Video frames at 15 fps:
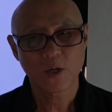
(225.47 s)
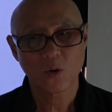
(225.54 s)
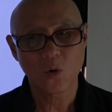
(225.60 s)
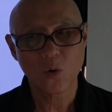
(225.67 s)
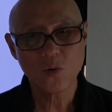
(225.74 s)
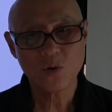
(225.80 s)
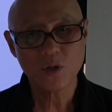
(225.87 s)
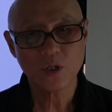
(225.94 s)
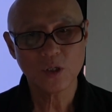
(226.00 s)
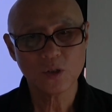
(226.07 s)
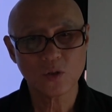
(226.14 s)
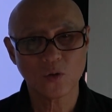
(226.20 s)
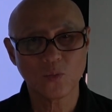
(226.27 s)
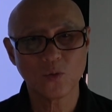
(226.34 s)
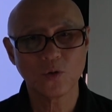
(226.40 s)
공기
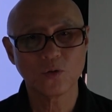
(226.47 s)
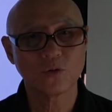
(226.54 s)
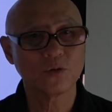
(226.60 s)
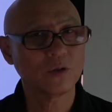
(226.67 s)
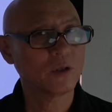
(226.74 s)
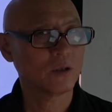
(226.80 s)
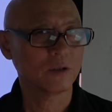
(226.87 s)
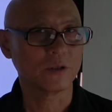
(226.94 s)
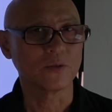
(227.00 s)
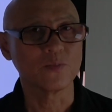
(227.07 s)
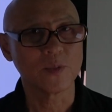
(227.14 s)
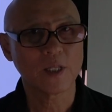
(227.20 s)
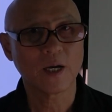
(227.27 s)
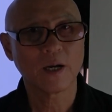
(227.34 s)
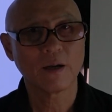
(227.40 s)
소모율이
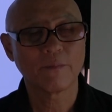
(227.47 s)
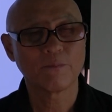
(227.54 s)
떨어집니다.